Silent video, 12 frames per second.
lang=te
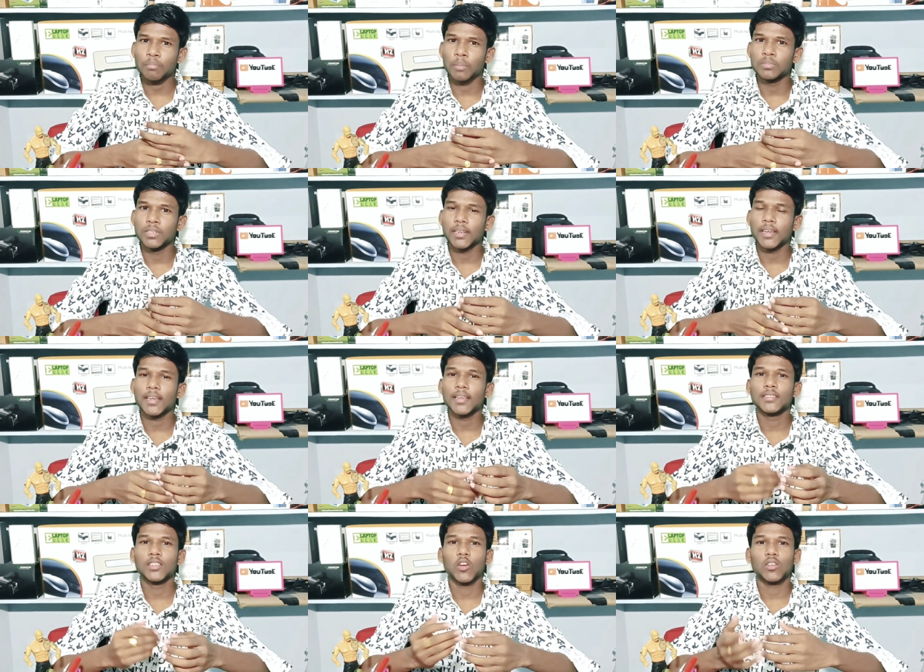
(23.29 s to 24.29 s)
పబ్జీకి
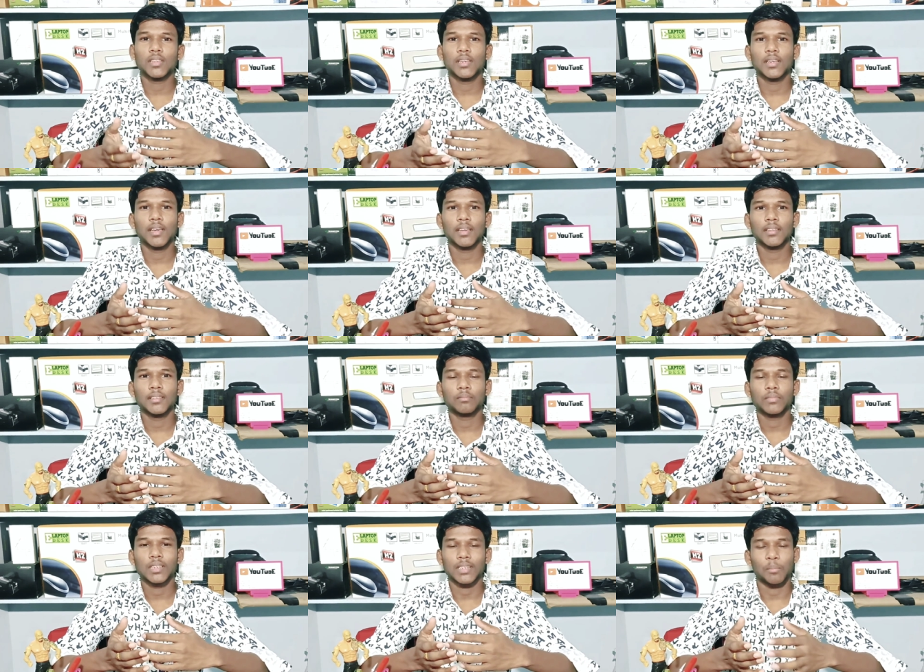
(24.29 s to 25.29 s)
జియోస్కి
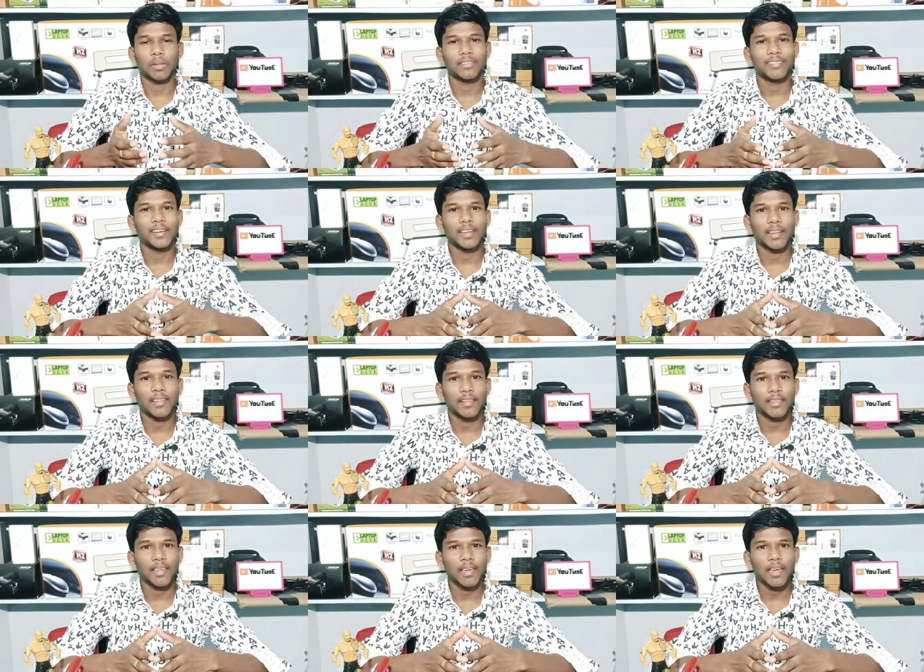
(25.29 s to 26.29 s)
సంబంధం ఏంటి అనేది
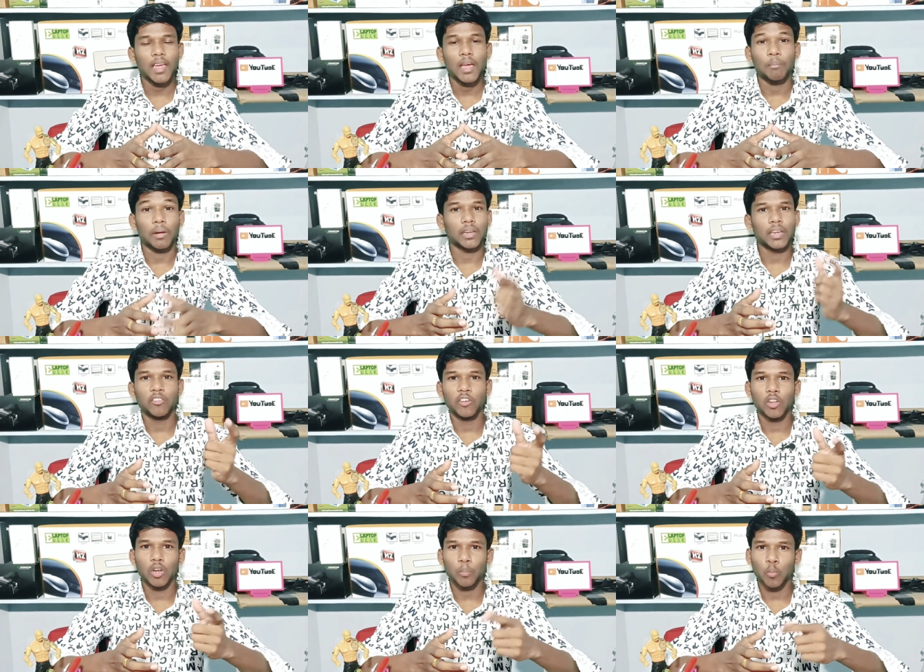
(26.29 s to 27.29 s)
అయితే మనం ఈ
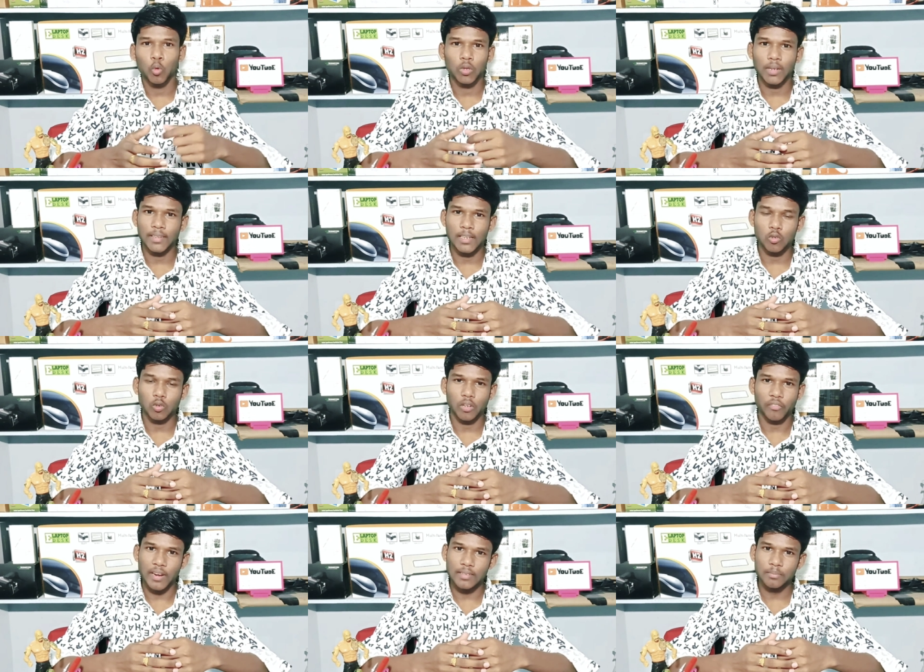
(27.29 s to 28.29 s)
వీడియోలో పూర్తిగా
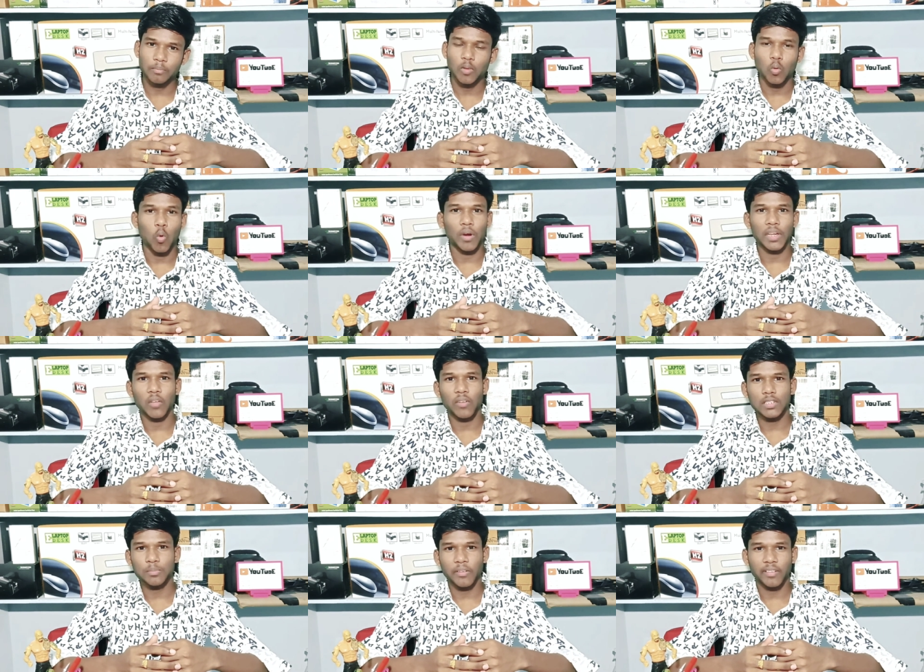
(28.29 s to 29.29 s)
తెలుసుకుందాం ఫ్రెండ్స్ ఓకేనా
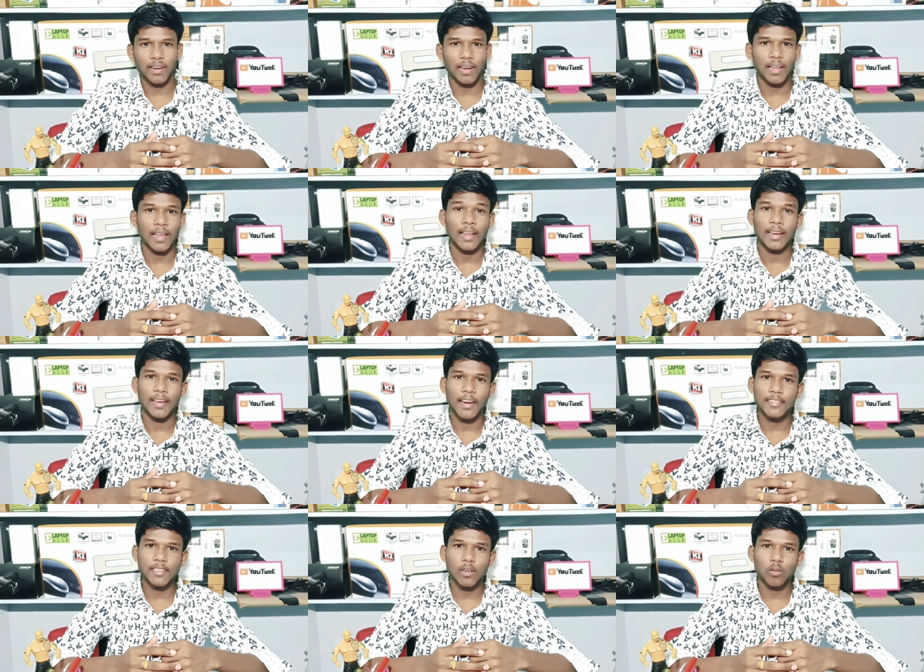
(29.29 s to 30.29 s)
ఫ్రెండ్స్ మనం
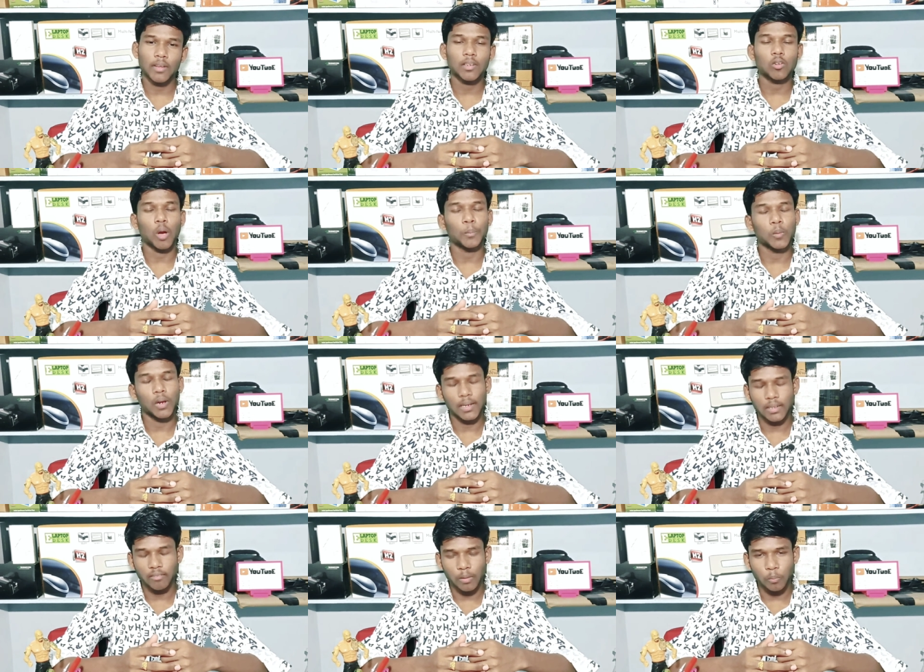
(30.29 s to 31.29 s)
లేట్ చేయకుండా అయితే టాపిక్లోకి
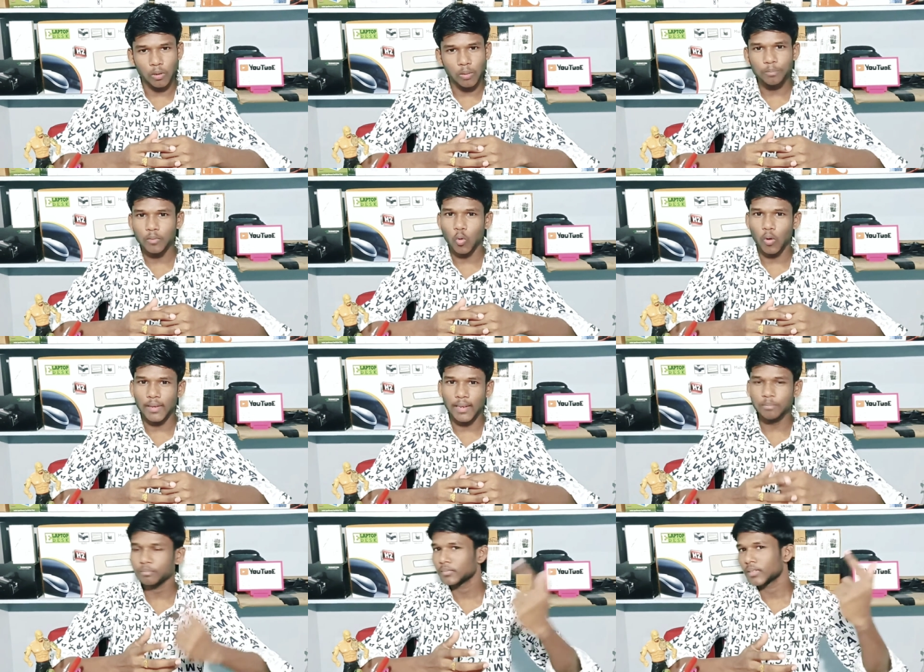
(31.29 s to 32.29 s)
అయితే వెళ్ళిపోదాం ఓకేనా
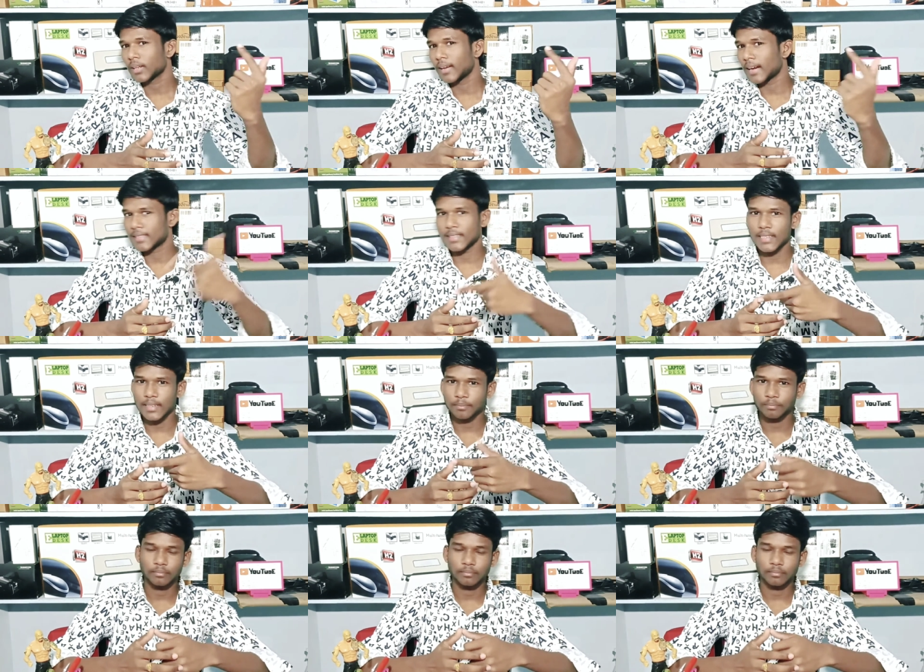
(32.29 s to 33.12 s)
లెట్ సి